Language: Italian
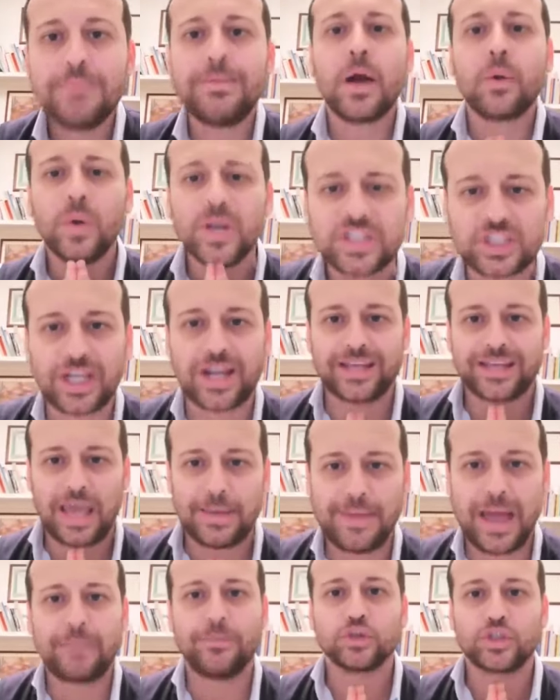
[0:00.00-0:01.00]
Ma questa la
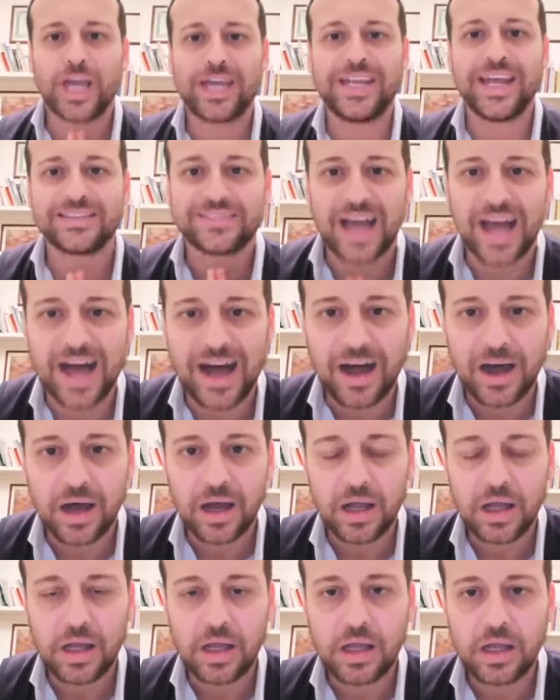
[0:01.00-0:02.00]
chiamiamo
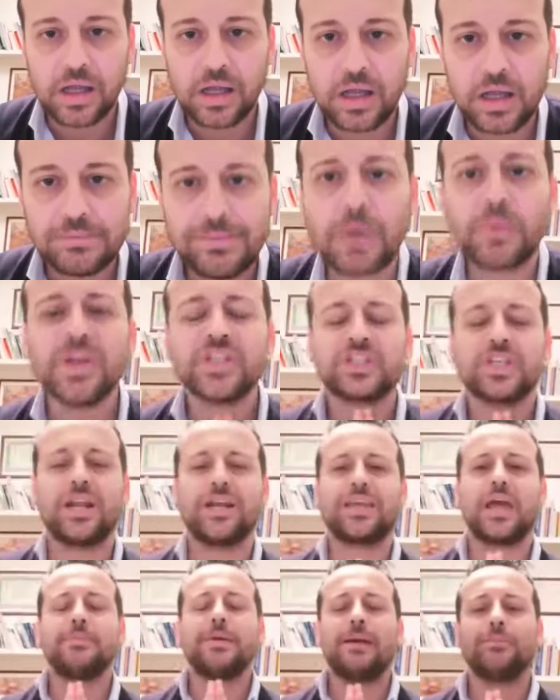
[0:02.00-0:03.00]
serietà. Ma questa
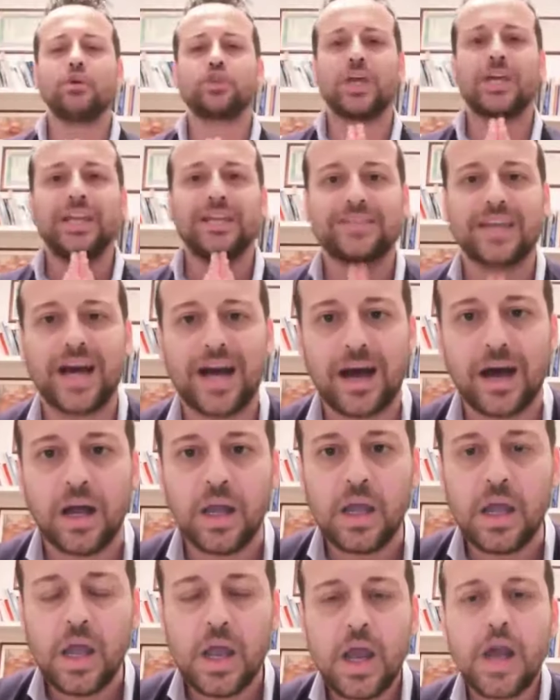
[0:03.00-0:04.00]
la chiamiamo serietà.